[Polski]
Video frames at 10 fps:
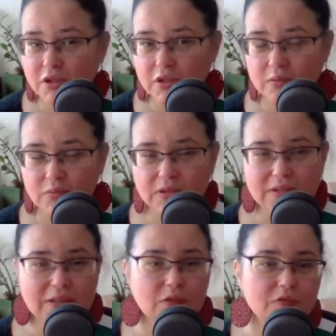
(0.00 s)
się im i
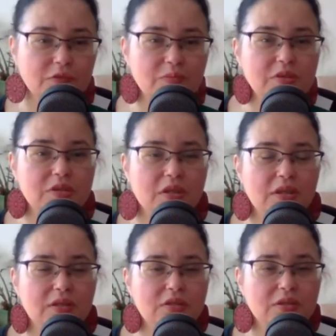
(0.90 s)
zastanowimy
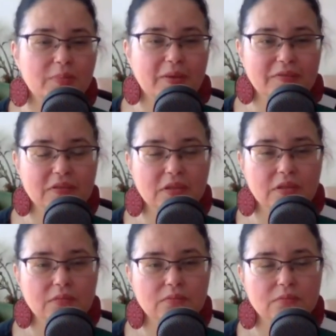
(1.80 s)
się, czy
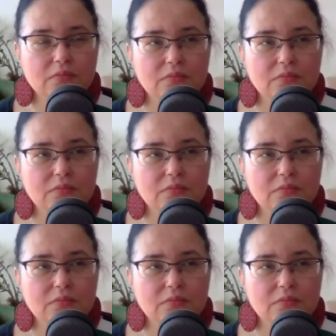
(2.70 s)
naprawdę